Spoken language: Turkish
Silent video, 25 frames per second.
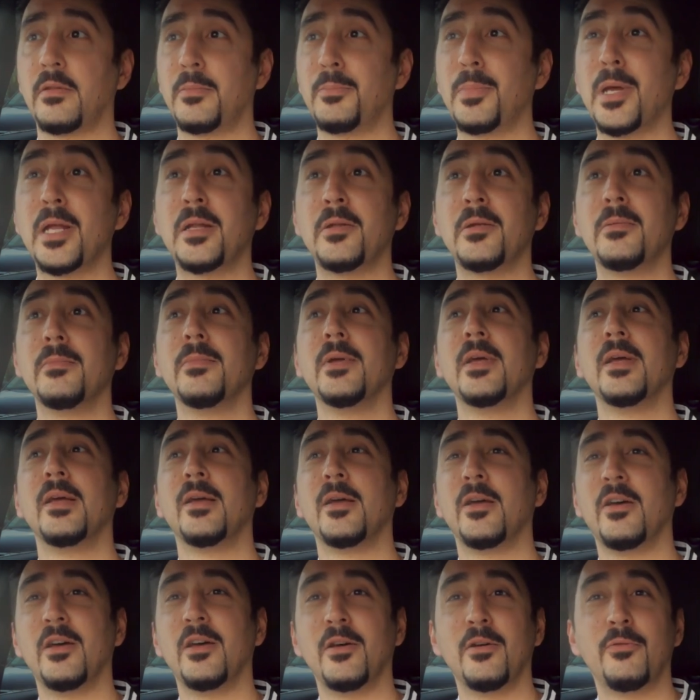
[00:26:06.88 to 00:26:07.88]
benim. E,
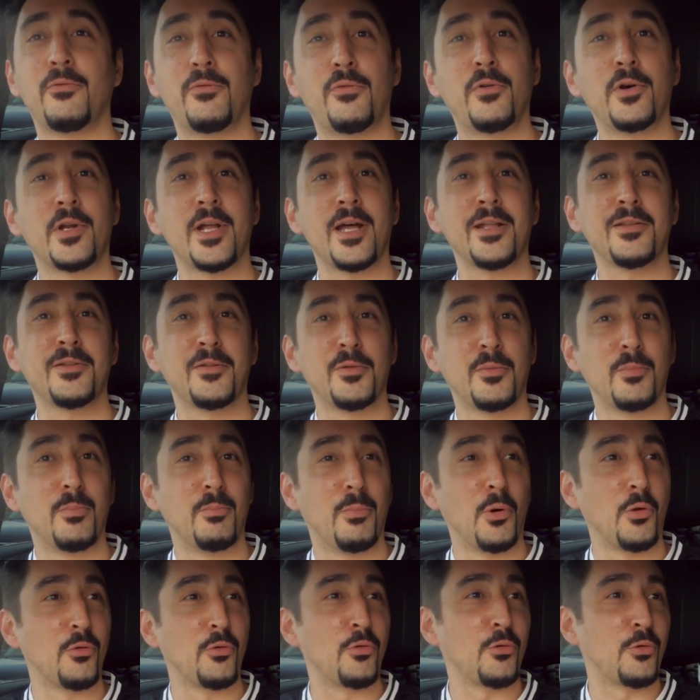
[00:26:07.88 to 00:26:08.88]
hı -hı. Fırat
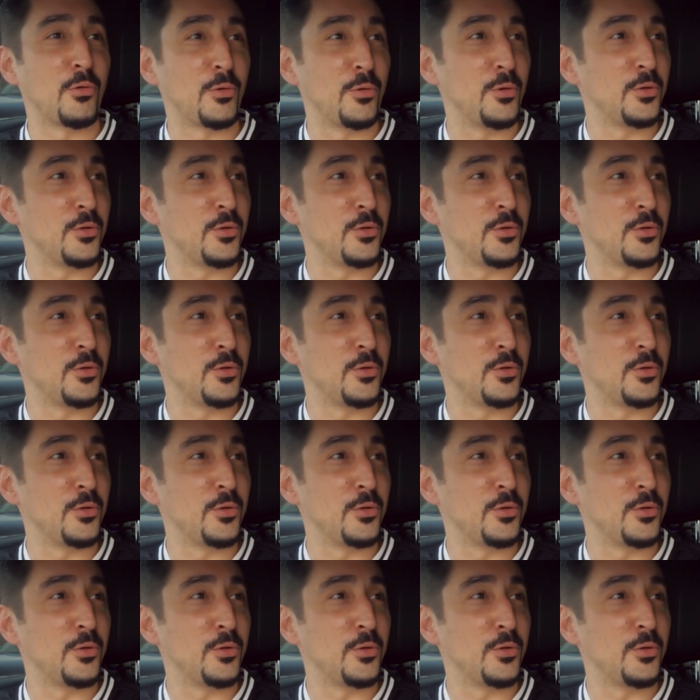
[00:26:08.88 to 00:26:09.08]
Bozuklu